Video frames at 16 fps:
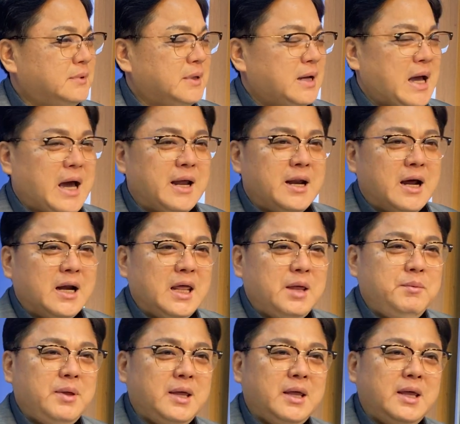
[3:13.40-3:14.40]

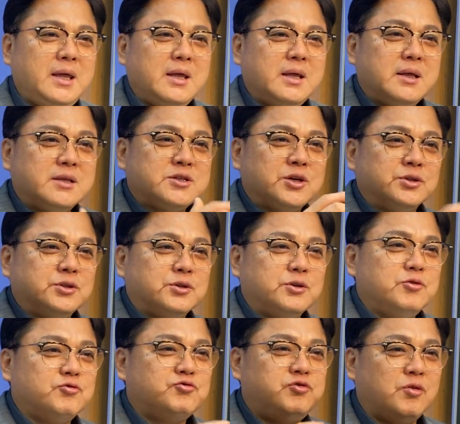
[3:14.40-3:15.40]
하나님이
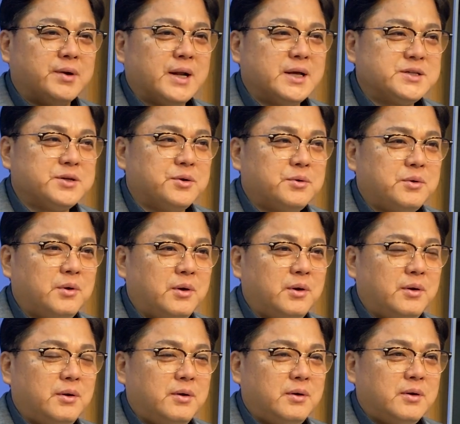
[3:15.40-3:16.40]
저들을
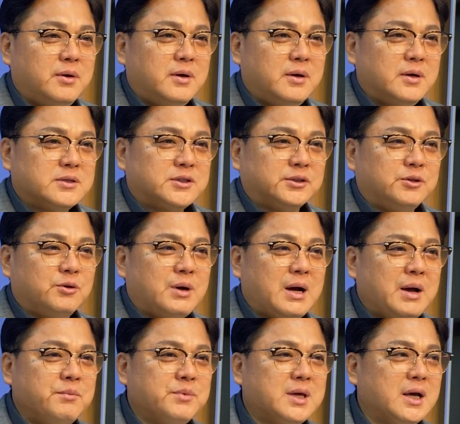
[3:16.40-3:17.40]
구원하셨고 저들과
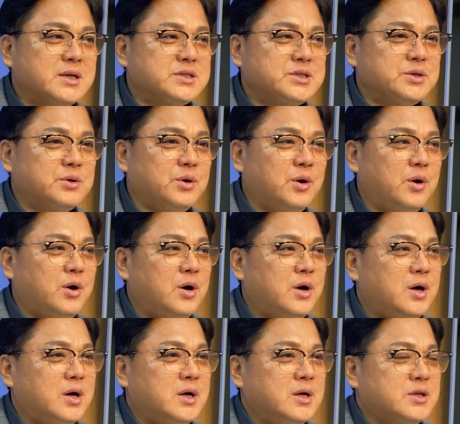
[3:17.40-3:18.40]
함께 하시고
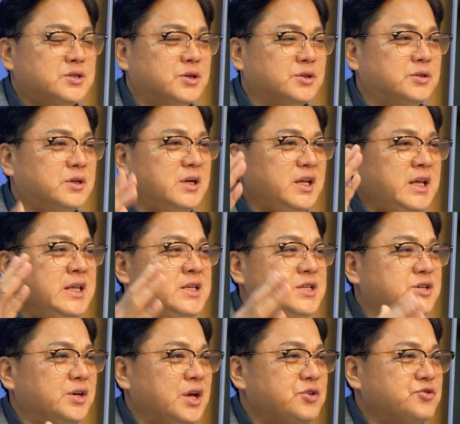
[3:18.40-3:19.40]
저들을
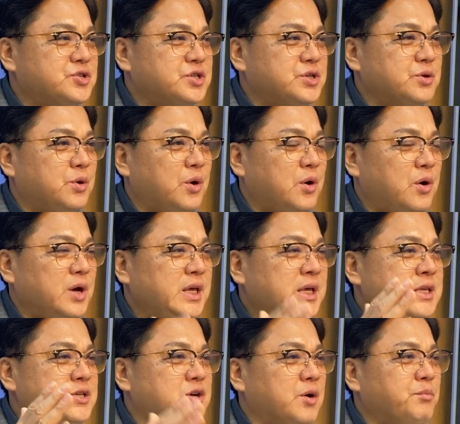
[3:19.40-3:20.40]
인정해 주시고
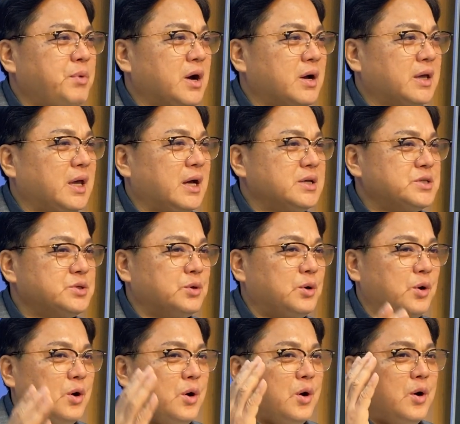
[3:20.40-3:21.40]
인정받게
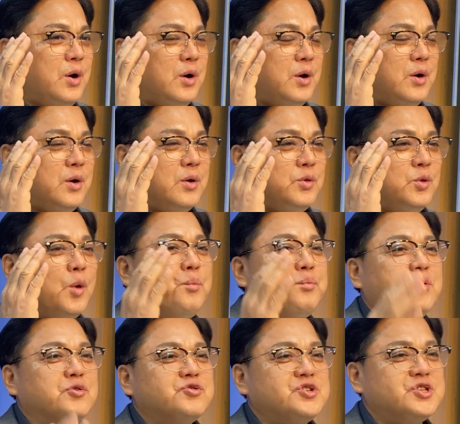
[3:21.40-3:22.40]
하시고
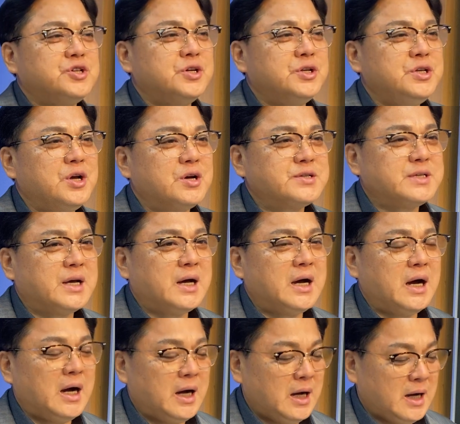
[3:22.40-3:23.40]
높여주시는
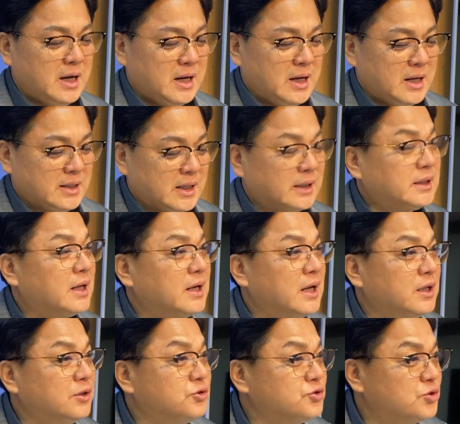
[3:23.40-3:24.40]
역사가
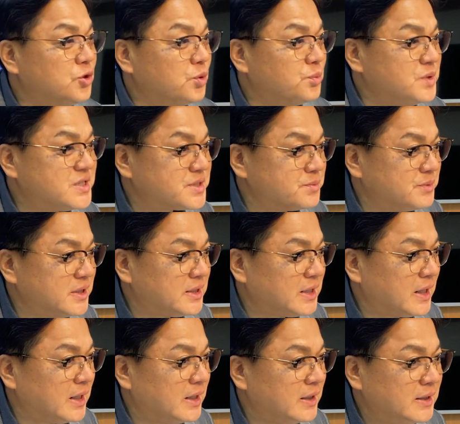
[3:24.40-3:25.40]
나타나는 줄로
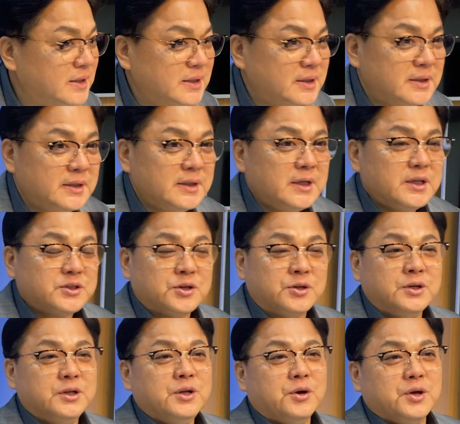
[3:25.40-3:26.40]
믿습니다.
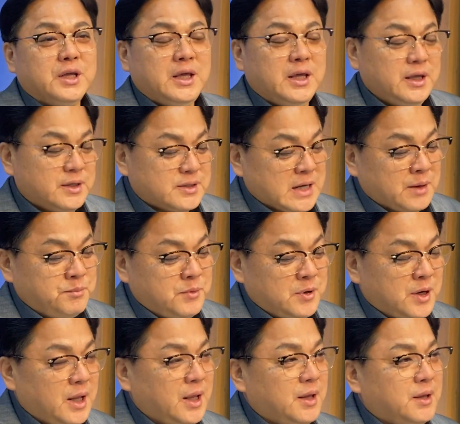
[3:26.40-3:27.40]
저는요, 이
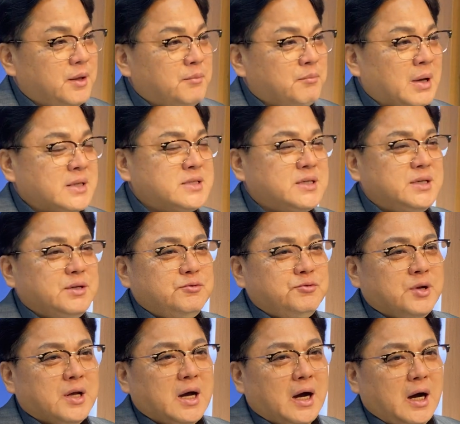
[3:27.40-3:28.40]
장면이 마치
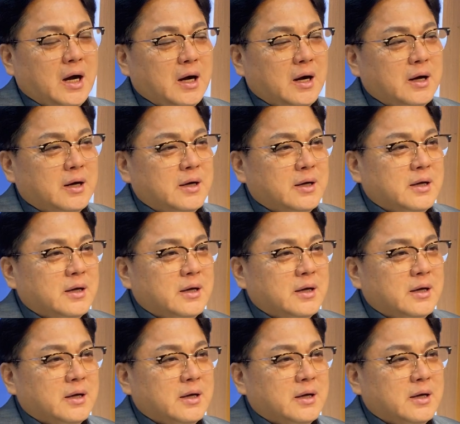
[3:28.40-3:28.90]
우리가